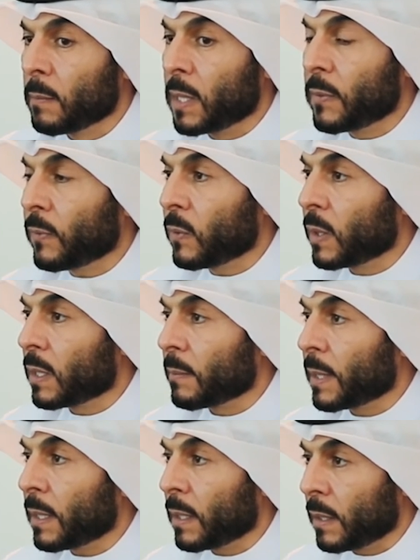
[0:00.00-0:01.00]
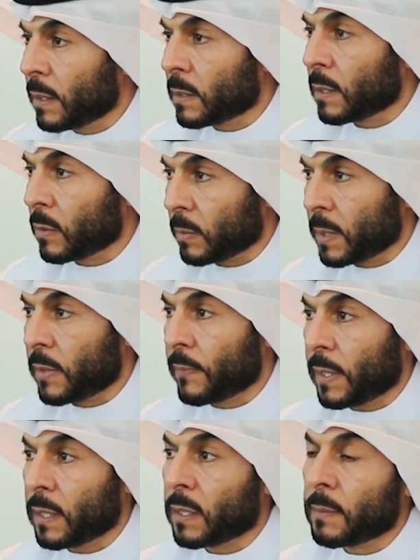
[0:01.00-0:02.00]
بيدفعون ثمن عائلتك
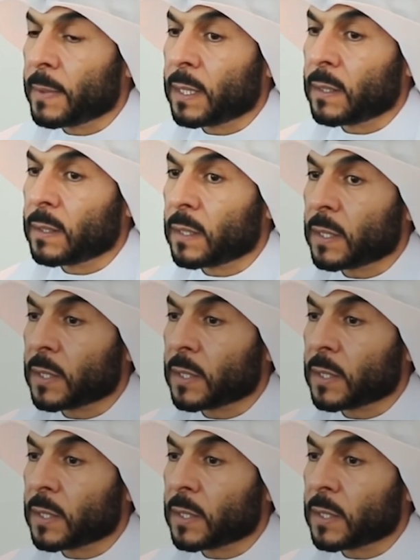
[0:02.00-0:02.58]
وتدفع الثمن انت